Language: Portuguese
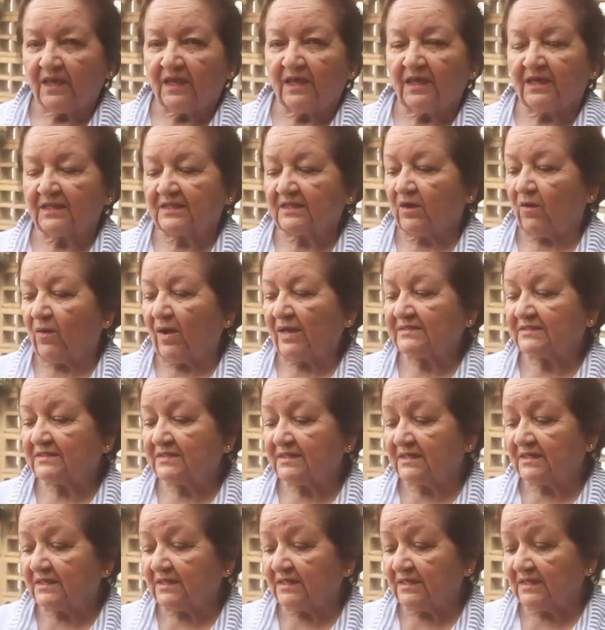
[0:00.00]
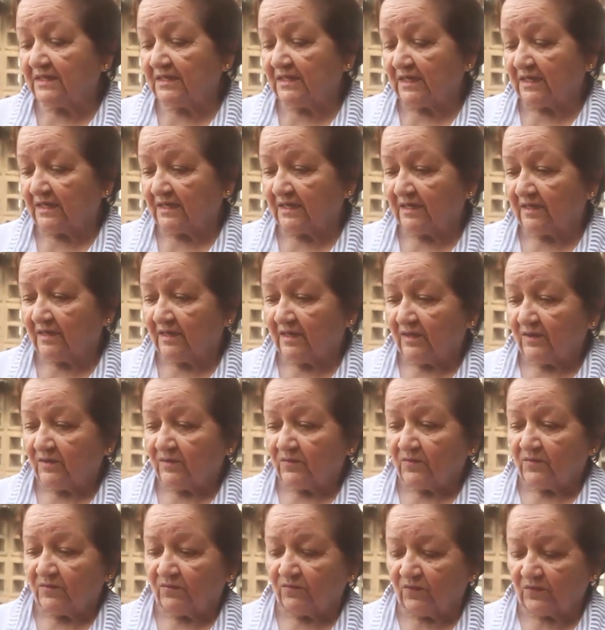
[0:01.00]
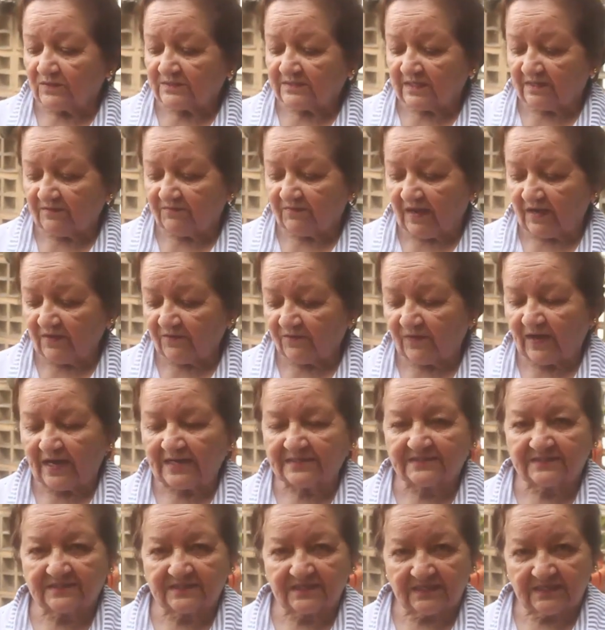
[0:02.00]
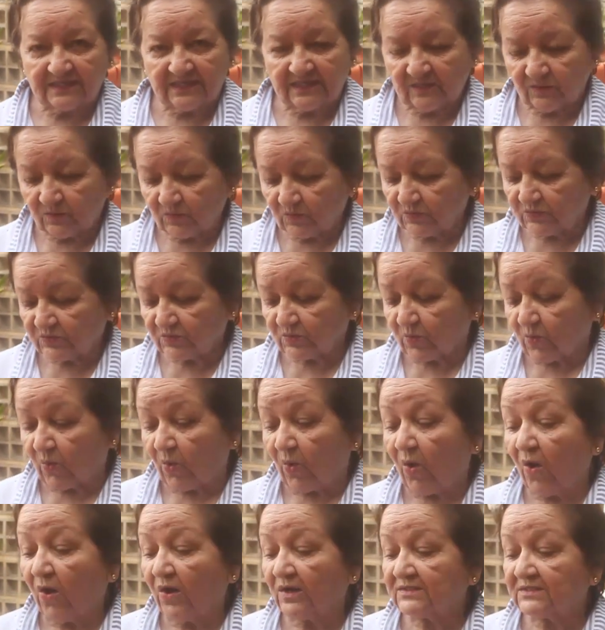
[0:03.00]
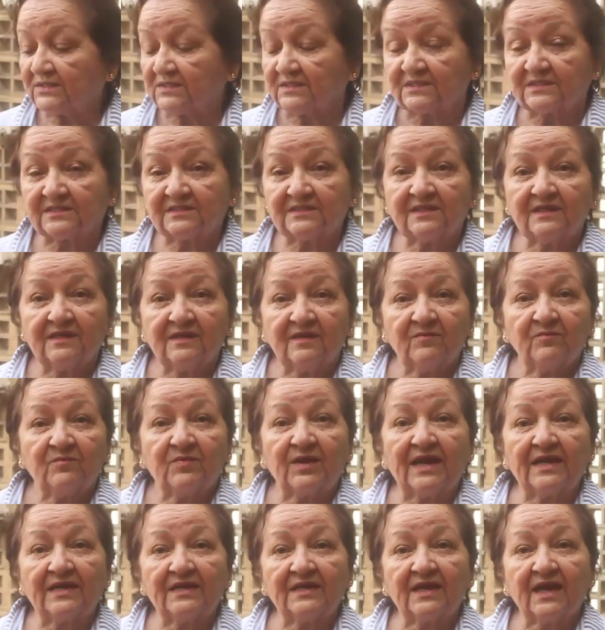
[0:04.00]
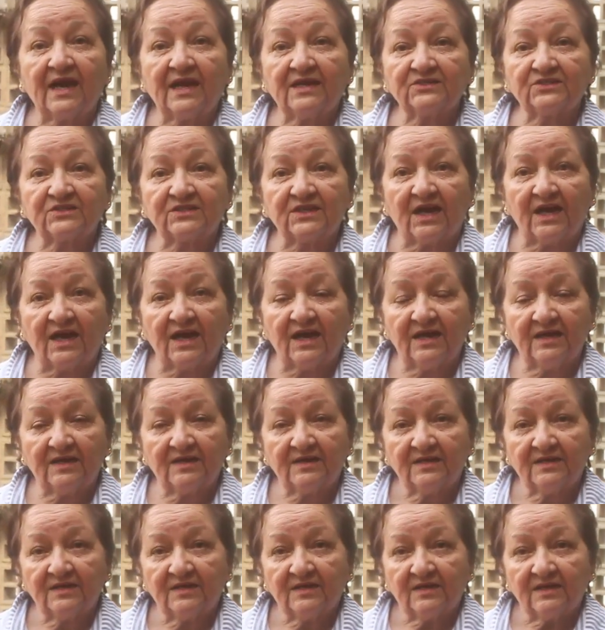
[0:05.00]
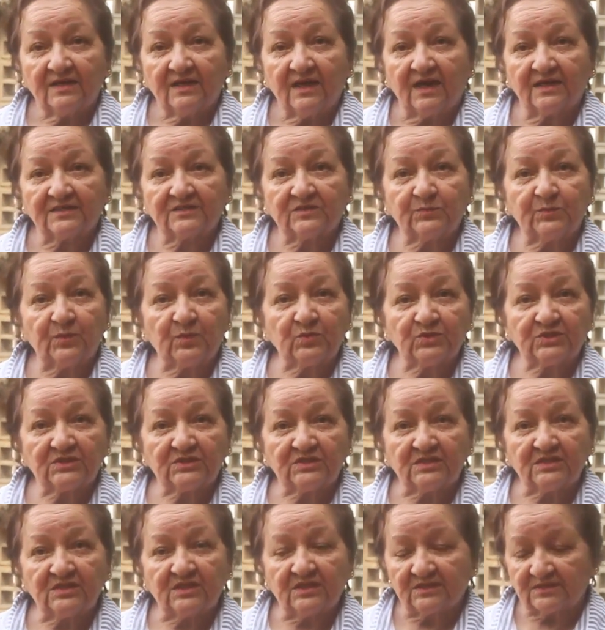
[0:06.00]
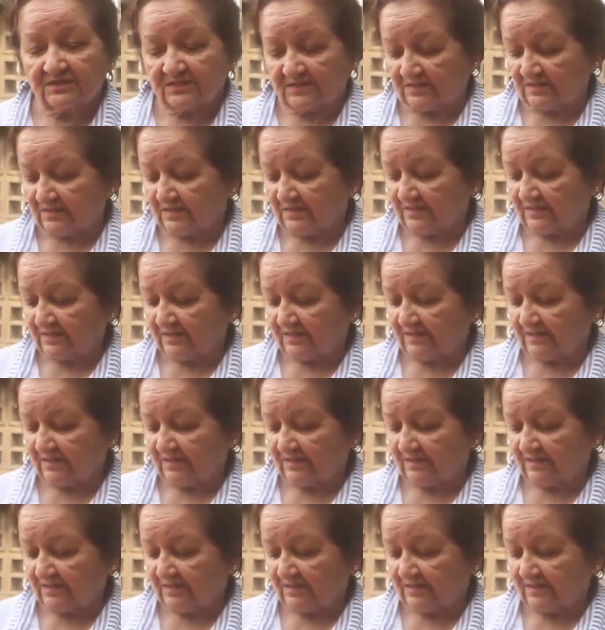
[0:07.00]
Então, a seguir, você vai fazer os cortes para encaixar as pontinhas.